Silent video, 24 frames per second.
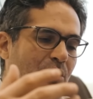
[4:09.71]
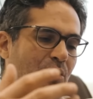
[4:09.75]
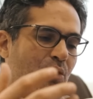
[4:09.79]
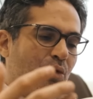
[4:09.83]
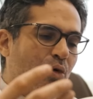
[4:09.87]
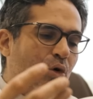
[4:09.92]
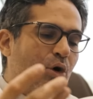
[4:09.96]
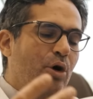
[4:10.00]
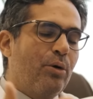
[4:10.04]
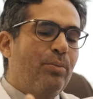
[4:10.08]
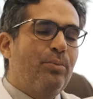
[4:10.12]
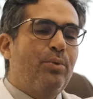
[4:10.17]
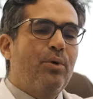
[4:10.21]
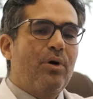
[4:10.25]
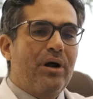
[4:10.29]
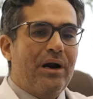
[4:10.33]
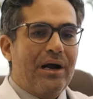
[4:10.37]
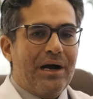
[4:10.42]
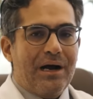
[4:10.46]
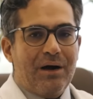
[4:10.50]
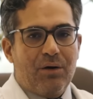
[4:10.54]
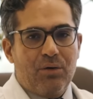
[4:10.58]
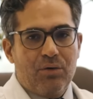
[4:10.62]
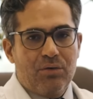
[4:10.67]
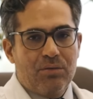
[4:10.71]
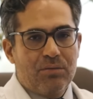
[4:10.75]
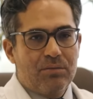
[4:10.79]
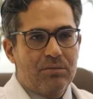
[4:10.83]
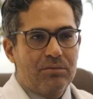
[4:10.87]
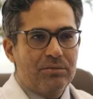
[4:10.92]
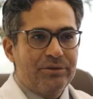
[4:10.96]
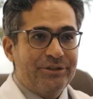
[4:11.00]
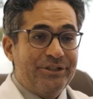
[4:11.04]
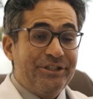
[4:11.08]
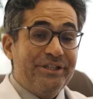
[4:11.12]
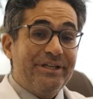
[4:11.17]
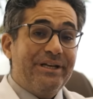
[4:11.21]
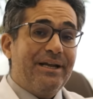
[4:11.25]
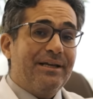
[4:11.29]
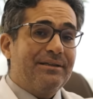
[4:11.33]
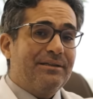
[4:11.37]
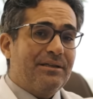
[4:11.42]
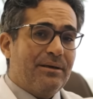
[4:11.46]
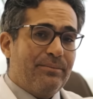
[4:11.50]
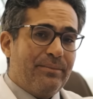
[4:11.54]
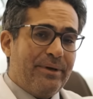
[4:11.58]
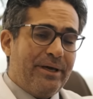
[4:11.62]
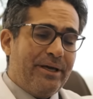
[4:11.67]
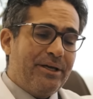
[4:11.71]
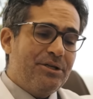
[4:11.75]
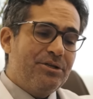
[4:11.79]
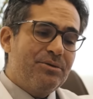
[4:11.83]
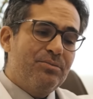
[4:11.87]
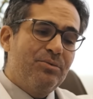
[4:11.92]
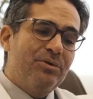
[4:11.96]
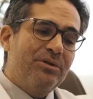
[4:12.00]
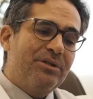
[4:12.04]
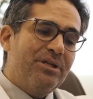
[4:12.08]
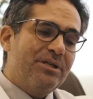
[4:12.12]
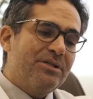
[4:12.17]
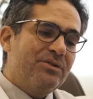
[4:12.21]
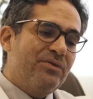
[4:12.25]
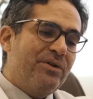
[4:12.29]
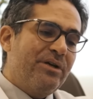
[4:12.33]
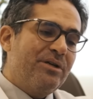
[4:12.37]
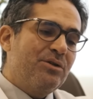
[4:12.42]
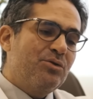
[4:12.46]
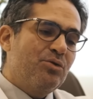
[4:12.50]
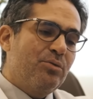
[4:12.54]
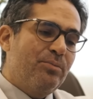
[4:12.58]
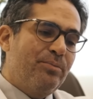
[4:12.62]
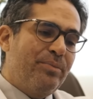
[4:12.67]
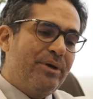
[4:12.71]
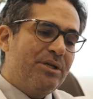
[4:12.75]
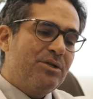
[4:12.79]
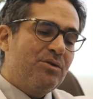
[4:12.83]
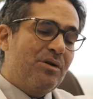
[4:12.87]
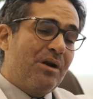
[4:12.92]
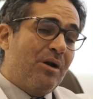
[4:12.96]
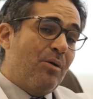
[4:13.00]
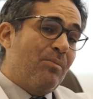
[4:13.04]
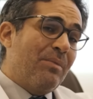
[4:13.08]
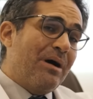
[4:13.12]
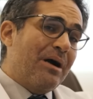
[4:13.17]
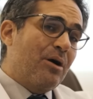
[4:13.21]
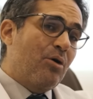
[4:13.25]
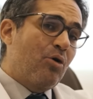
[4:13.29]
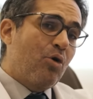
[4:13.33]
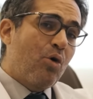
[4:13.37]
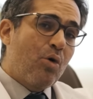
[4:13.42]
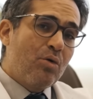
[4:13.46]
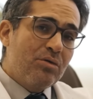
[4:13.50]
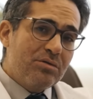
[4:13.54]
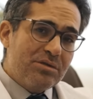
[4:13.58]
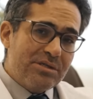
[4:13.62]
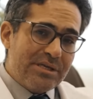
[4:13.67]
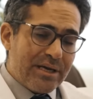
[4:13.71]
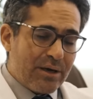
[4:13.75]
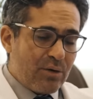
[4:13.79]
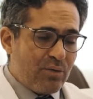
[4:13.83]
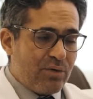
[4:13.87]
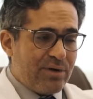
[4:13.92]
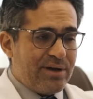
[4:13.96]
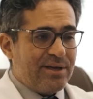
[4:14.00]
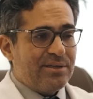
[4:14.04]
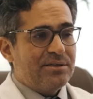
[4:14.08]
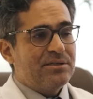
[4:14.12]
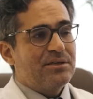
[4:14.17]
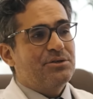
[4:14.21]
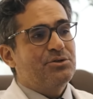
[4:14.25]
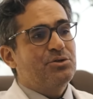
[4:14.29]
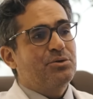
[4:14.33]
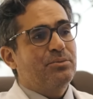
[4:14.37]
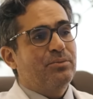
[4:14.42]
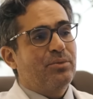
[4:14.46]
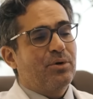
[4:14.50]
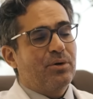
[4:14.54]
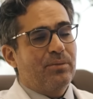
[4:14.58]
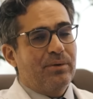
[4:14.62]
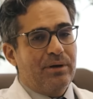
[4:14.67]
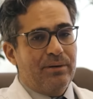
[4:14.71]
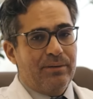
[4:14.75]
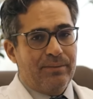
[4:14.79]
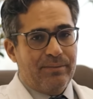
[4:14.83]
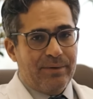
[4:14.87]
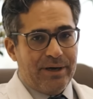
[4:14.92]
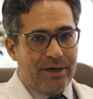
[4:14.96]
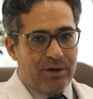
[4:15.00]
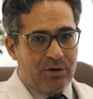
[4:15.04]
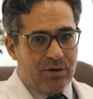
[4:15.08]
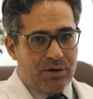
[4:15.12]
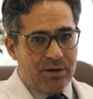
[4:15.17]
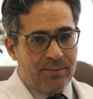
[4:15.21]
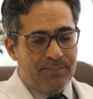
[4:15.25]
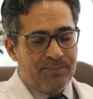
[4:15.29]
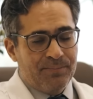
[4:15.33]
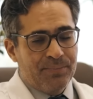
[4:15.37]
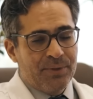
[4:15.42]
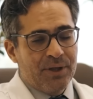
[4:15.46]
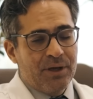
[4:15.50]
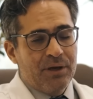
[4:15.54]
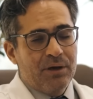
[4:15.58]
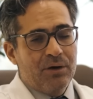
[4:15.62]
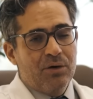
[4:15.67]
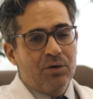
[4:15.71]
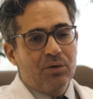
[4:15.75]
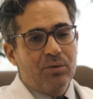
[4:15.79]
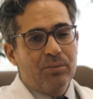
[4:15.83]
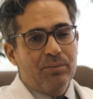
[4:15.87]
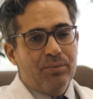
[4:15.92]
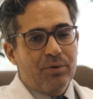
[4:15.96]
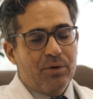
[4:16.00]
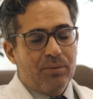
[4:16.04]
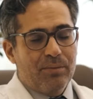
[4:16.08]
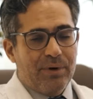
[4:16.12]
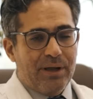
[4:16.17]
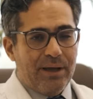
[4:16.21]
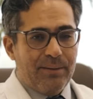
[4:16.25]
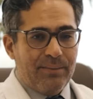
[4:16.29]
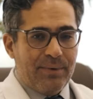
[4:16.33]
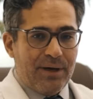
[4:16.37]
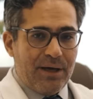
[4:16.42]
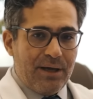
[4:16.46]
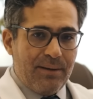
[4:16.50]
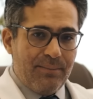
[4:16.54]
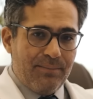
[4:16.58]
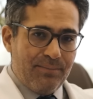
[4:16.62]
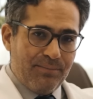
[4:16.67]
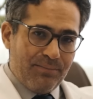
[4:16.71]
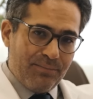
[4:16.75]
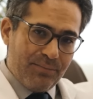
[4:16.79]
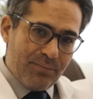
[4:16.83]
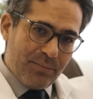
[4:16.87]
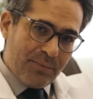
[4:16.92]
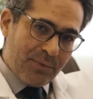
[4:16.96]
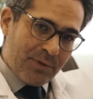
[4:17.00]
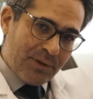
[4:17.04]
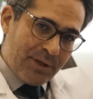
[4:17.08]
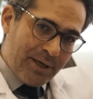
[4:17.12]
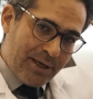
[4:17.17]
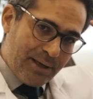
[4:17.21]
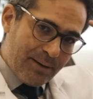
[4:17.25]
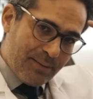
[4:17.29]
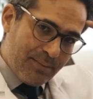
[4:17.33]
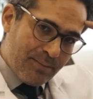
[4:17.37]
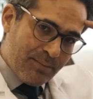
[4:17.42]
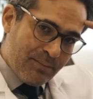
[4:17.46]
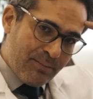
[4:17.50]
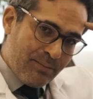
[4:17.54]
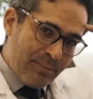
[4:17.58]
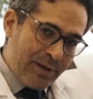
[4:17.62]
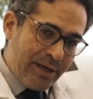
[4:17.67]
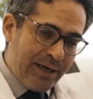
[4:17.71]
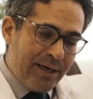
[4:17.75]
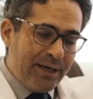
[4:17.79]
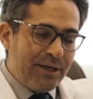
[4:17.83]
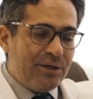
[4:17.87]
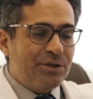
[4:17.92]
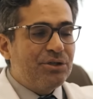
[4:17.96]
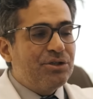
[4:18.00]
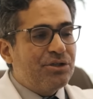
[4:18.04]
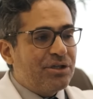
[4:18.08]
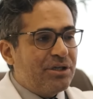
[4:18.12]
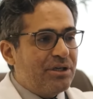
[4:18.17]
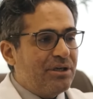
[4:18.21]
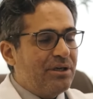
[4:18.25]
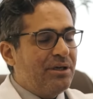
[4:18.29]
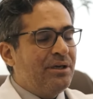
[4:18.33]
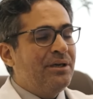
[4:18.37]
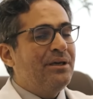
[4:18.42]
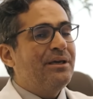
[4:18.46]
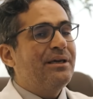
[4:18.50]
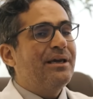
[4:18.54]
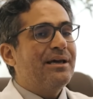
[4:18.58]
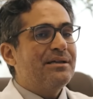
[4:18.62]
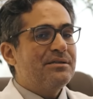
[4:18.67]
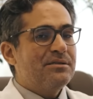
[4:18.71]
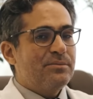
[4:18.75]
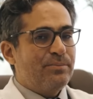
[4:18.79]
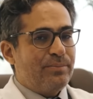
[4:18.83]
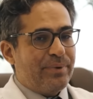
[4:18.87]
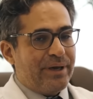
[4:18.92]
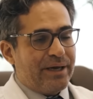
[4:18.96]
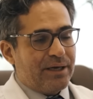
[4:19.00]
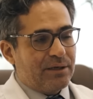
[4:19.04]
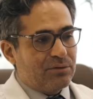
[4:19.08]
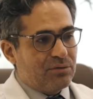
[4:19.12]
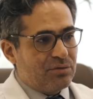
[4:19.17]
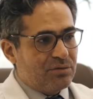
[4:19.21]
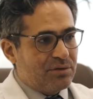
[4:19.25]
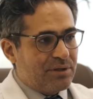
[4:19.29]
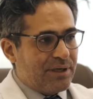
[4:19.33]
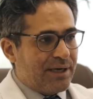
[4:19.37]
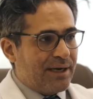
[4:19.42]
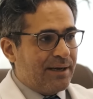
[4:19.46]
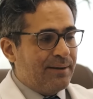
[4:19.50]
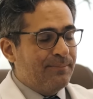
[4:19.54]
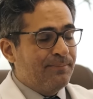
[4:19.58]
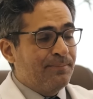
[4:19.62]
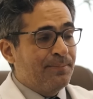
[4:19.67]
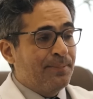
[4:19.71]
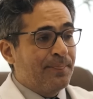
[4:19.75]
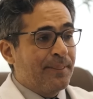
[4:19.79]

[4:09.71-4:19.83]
corporal diretamente, muitas vezes o peso ele é uma consequência de um problema maior, um problema de mente. Em que aspecto, tá?